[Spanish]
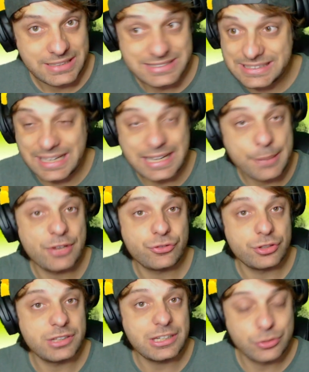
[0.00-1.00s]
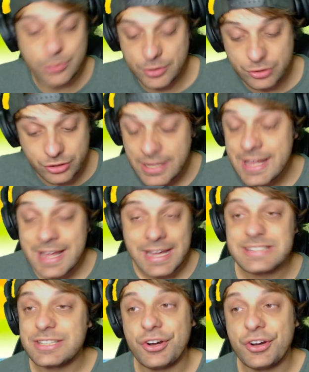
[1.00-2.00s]
Se acaban las tonterías en un momento.
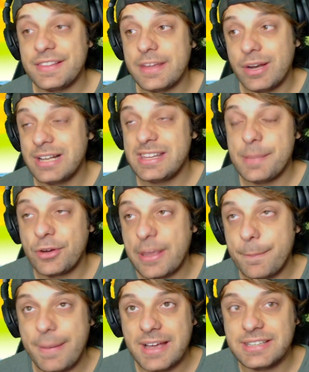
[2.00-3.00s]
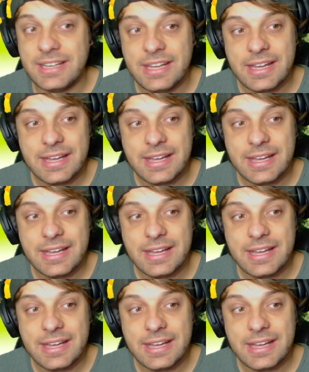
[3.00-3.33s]
Este Gohan, da igual el tiempo que pase,